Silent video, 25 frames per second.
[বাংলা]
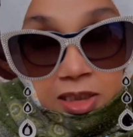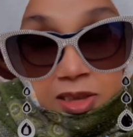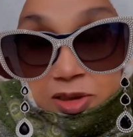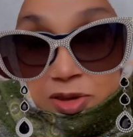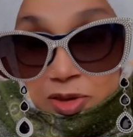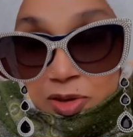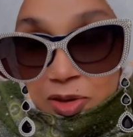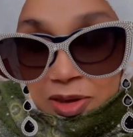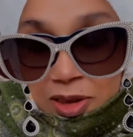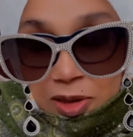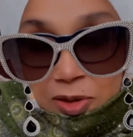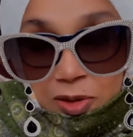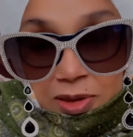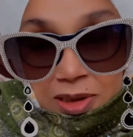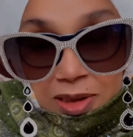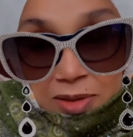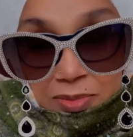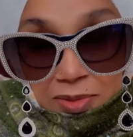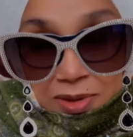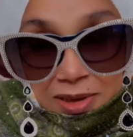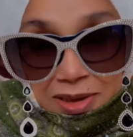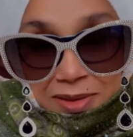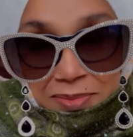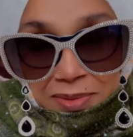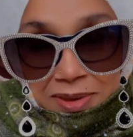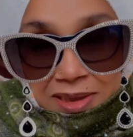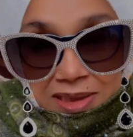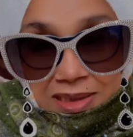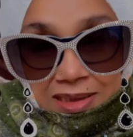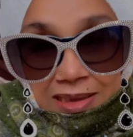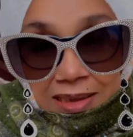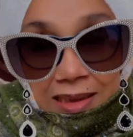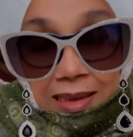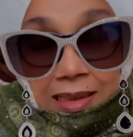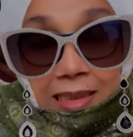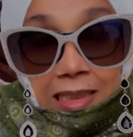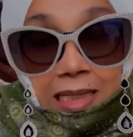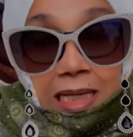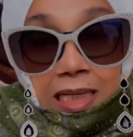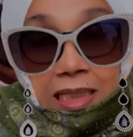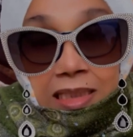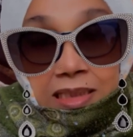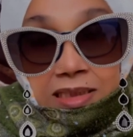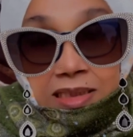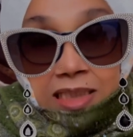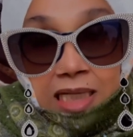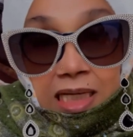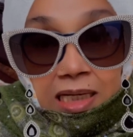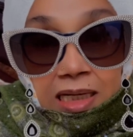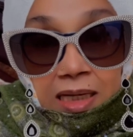সরি কথা বলতে পারছি না
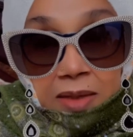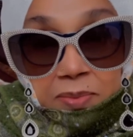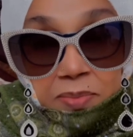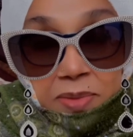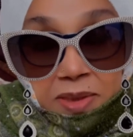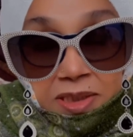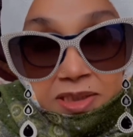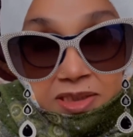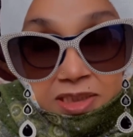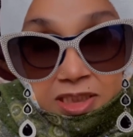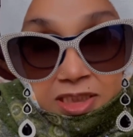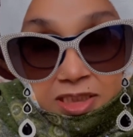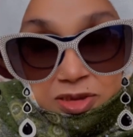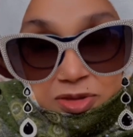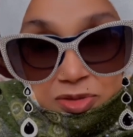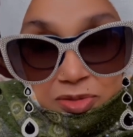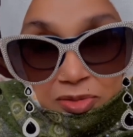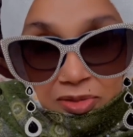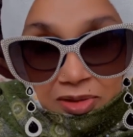যারা বিশেষ